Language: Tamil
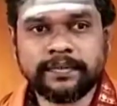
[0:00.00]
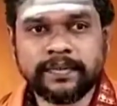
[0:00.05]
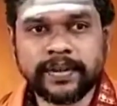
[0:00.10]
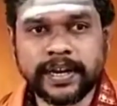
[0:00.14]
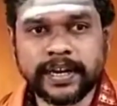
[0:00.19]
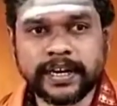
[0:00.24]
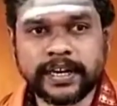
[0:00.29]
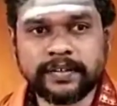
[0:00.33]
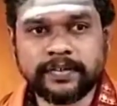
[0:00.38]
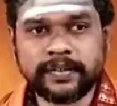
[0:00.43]

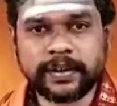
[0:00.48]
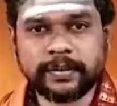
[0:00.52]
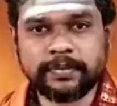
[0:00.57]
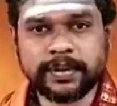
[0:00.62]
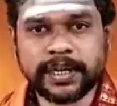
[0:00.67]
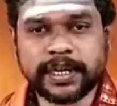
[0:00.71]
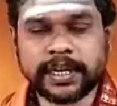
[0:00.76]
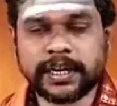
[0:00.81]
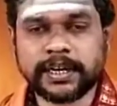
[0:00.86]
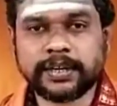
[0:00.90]
வேண்டி
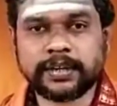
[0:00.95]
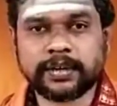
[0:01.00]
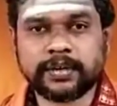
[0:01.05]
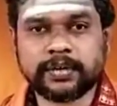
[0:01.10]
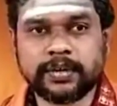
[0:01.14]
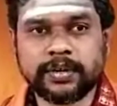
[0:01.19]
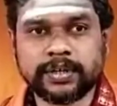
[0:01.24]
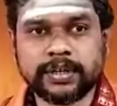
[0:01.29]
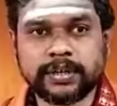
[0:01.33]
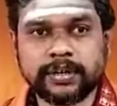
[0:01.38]
விரும்பி
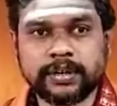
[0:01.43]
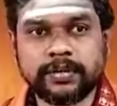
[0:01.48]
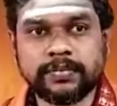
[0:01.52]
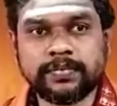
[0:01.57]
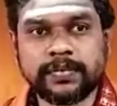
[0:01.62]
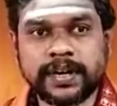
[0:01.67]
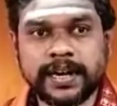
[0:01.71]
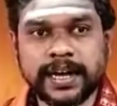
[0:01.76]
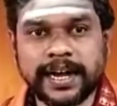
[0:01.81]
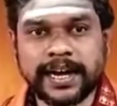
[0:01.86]
கேட்டுக்கொள்கிறோம்
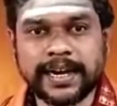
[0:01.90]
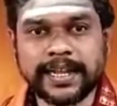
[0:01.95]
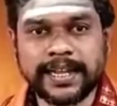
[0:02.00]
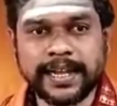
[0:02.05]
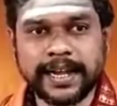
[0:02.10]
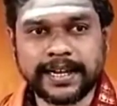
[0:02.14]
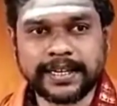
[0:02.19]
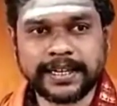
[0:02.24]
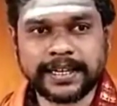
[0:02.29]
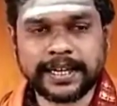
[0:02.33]
நாளை
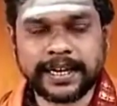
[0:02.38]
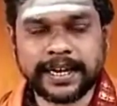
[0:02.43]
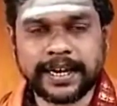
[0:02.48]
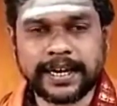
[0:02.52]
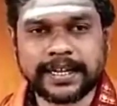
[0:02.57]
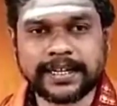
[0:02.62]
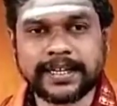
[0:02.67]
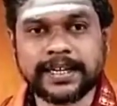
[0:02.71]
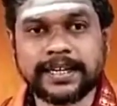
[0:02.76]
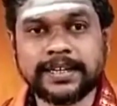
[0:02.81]

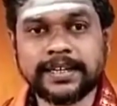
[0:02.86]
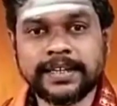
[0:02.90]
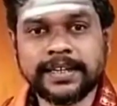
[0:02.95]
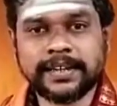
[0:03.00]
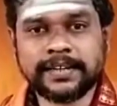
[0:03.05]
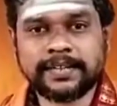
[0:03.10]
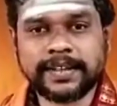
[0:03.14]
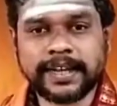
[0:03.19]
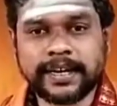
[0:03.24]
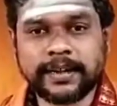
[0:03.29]
அதிகாலையில்
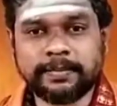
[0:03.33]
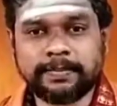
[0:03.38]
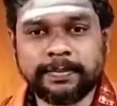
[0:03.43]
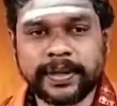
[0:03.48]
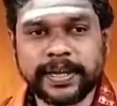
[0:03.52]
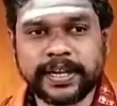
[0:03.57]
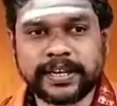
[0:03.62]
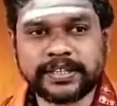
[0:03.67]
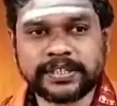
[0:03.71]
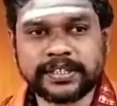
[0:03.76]

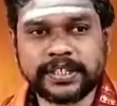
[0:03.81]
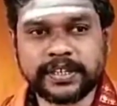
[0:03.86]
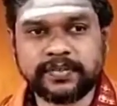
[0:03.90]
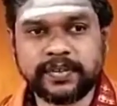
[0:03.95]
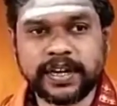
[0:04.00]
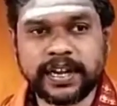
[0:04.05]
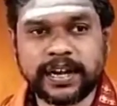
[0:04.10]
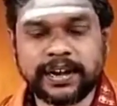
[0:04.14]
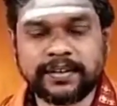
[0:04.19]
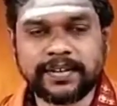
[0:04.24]
தனிப்பயிற்சி
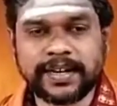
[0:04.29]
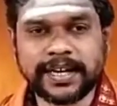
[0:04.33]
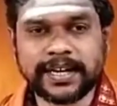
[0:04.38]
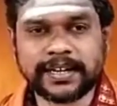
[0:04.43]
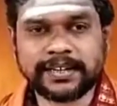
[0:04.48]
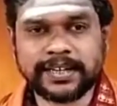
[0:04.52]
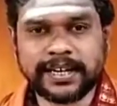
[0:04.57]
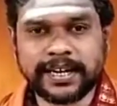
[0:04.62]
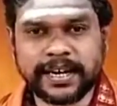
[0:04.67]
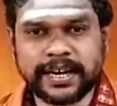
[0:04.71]

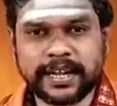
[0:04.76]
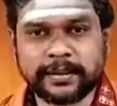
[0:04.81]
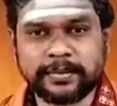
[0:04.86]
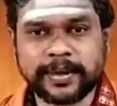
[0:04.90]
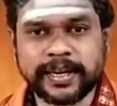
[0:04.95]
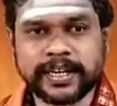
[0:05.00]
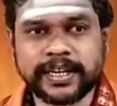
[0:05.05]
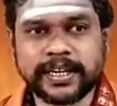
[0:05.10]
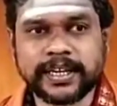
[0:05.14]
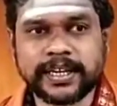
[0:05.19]
விழாவானது
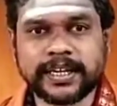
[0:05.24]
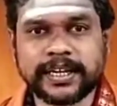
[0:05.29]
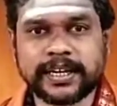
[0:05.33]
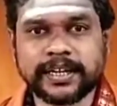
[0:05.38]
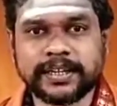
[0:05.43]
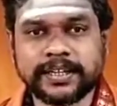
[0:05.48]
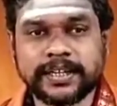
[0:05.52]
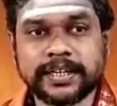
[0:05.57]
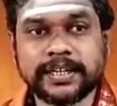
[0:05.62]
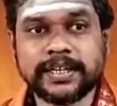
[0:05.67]
நடைபெற
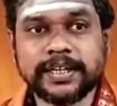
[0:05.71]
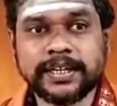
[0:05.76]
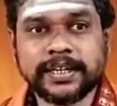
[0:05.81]
இருக்கிறது